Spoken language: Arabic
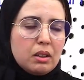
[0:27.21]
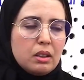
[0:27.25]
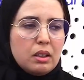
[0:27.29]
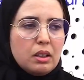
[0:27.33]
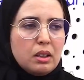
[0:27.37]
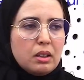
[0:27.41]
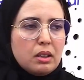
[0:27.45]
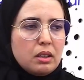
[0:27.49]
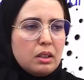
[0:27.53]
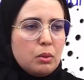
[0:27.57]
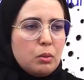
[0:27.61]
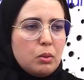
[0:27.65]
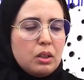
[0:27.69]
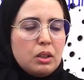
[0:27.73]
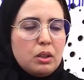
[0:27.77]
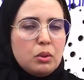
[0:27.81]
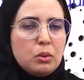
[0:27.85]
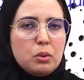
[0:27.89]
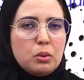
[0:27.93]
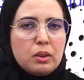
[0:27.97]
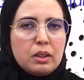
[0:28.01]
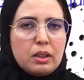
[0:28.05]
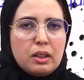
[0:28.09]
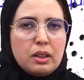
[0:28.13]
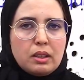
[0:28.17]
رياضه
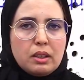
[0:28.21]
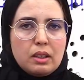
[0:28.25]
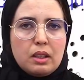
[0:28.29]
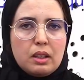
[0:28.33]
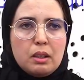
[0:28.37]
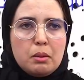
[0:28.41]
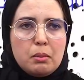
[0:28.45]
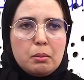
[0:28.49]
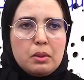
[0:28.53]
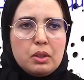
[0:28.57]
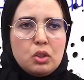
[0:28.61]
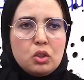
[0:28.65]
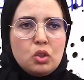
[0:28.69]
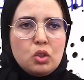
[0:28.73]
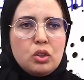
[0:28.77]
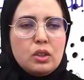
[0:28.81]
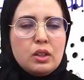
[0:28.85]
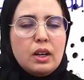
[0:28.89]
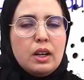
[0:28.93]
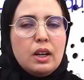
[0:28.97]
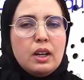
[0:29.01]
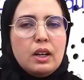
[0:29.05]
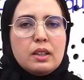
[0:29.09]
ولو رياضه المشي